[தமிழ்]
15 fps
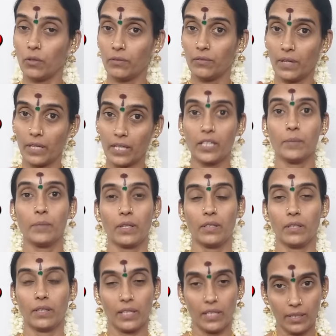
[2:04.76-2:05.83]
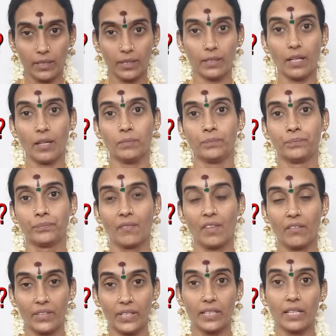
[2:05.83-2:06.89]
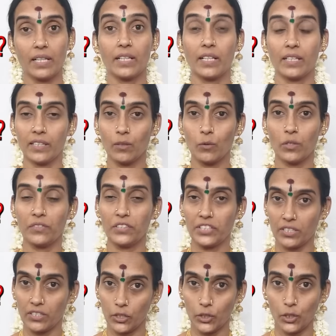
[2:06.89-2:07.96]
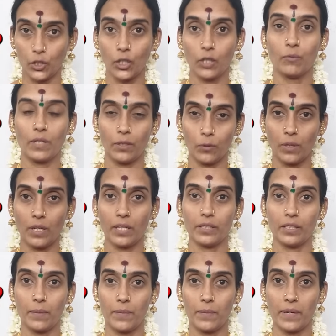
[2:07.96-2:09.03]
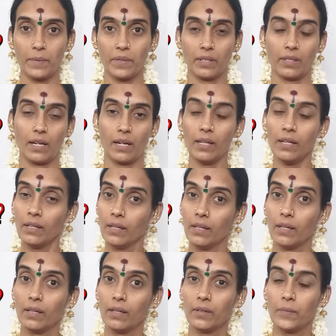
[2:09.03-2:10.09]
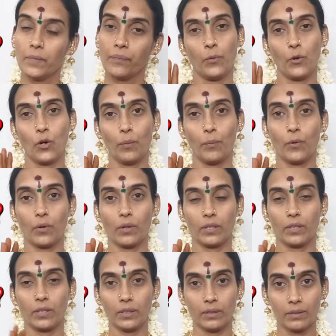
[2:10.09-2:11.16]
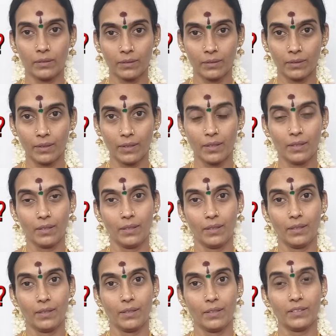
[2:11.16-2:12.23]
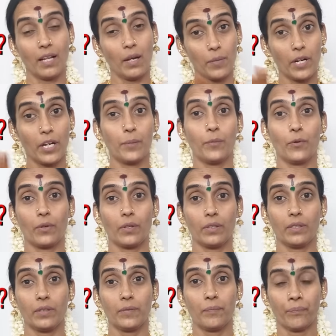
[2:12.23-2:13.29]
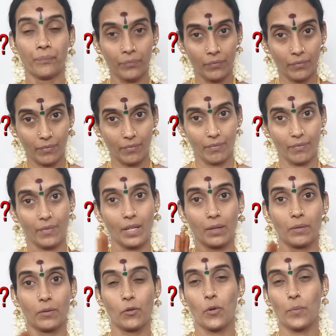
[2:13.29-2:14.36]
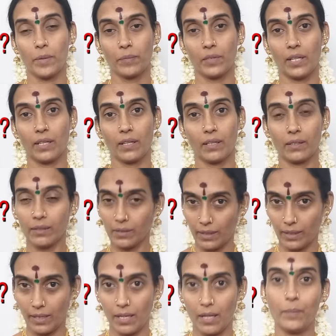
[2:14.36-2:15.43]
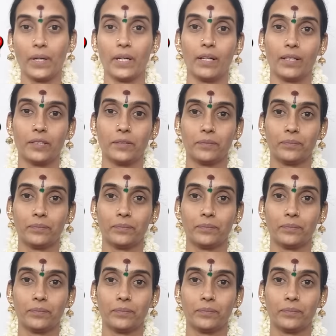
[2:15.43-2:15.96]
ஒரு வழக்கம் இருந்திருக்கு இதுக்கு தான் வீட்டில் எந்த ஒரு விஷ ஜந்துக்களும் வரக்கூடாது அப்படின்றதுனால புகை போடுறது சாம்பிராணி போடுறது கோமியம் தெளிக்கிறது இதெல்லாம் பண்ணாங்க